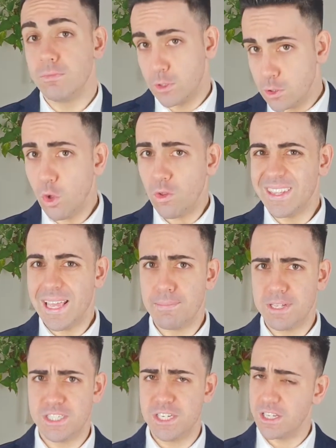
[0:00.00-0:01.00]
non nei
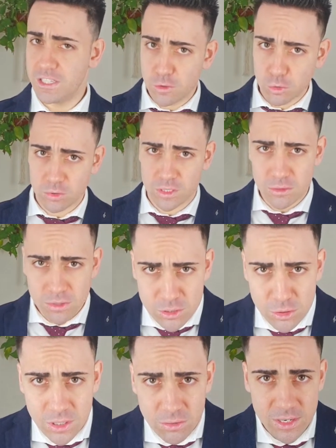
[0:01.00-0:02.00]
pensieri di tutti, questo devo